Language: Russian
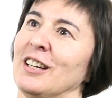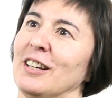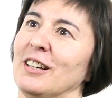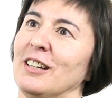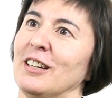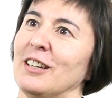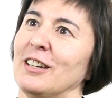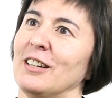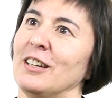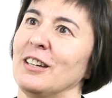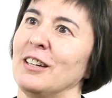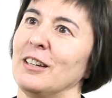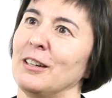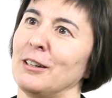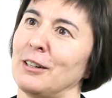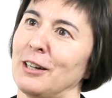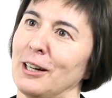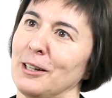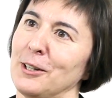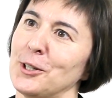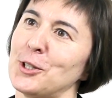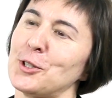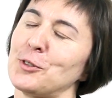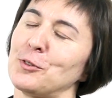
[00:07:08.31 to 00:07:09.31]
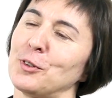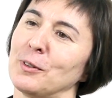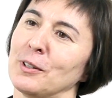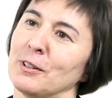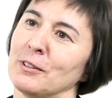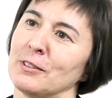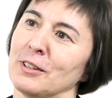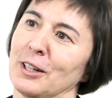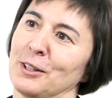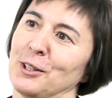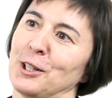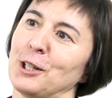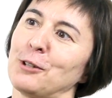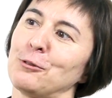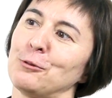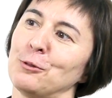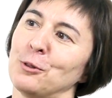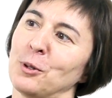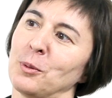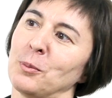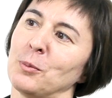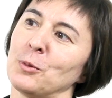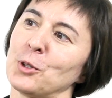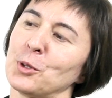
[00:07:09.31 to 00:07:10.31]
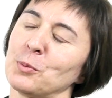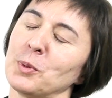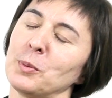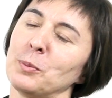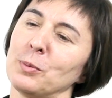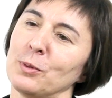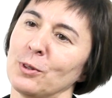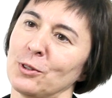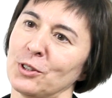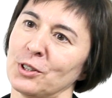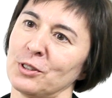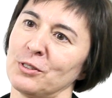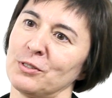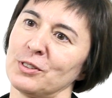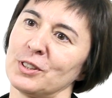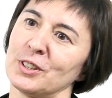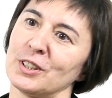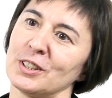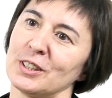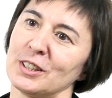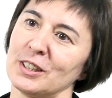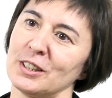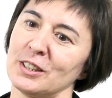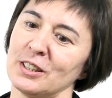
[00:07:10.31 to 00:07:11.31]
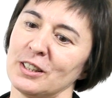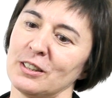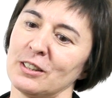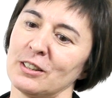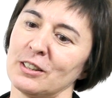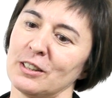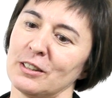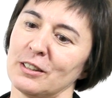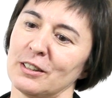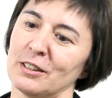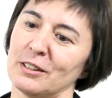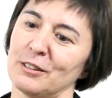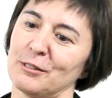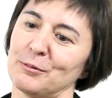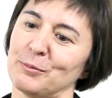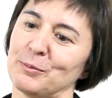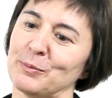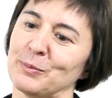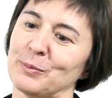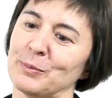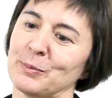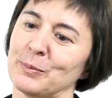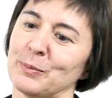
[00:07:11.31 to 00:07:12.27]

А, и количество таких форм может быть больше 20 а,